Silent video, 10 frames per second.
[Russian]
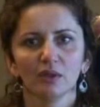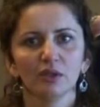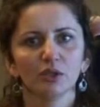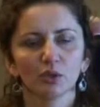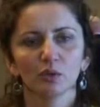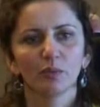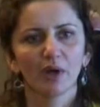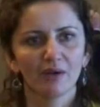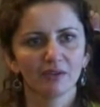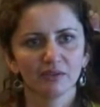лишен
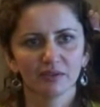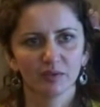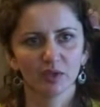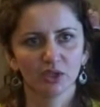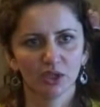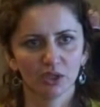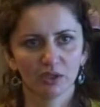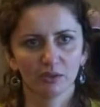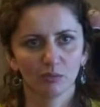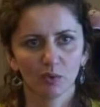права на
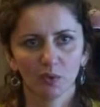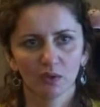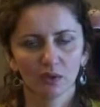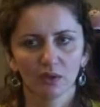возвращение домой.